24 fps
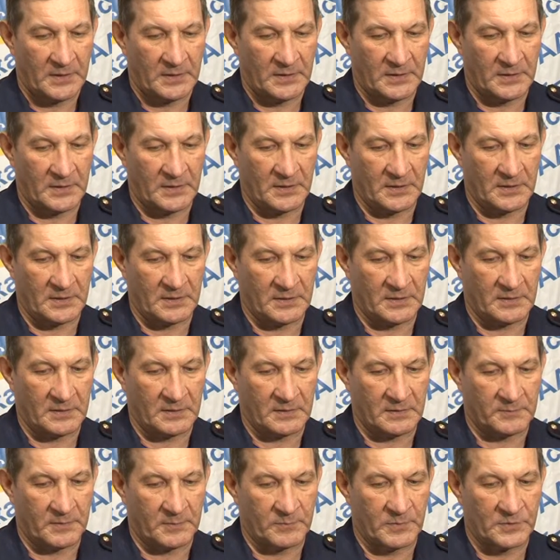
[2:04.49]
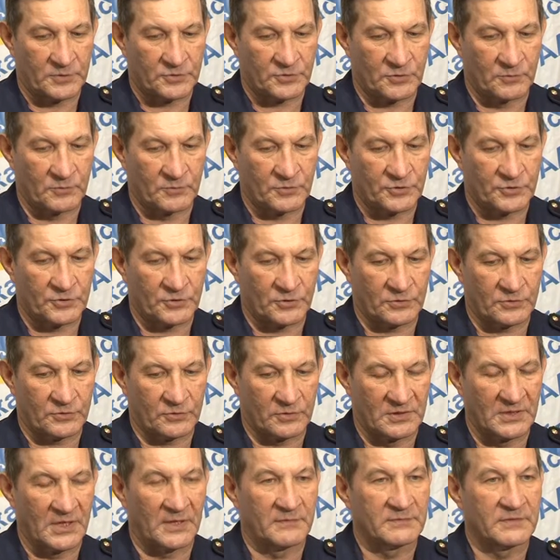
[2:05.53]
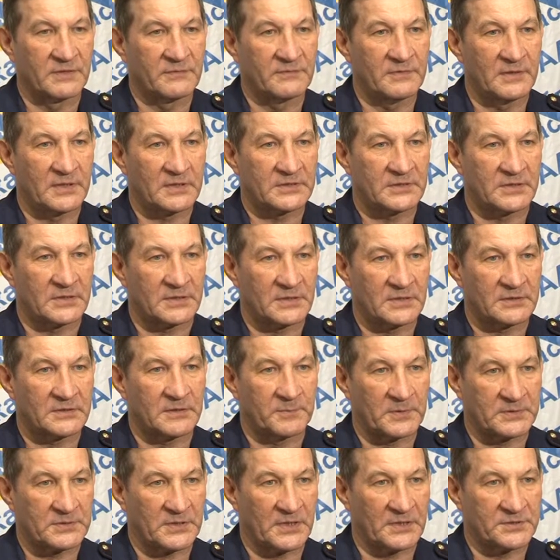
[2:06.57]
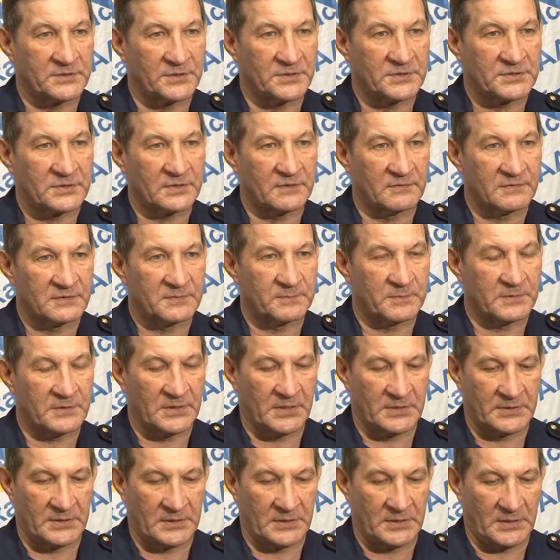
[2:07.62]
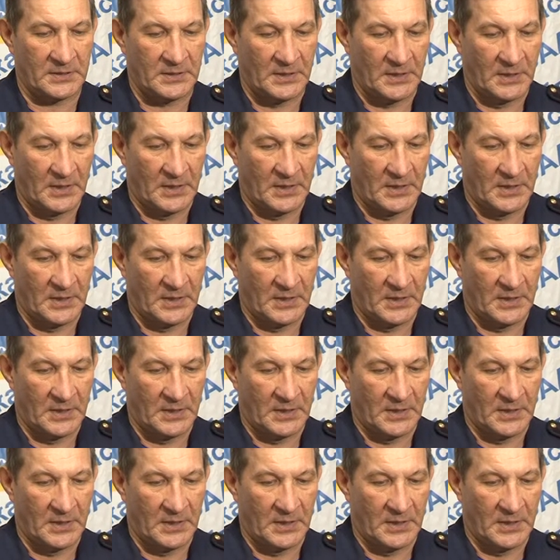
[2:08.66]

И по большому счету главный вектор – это патриотическое воспитание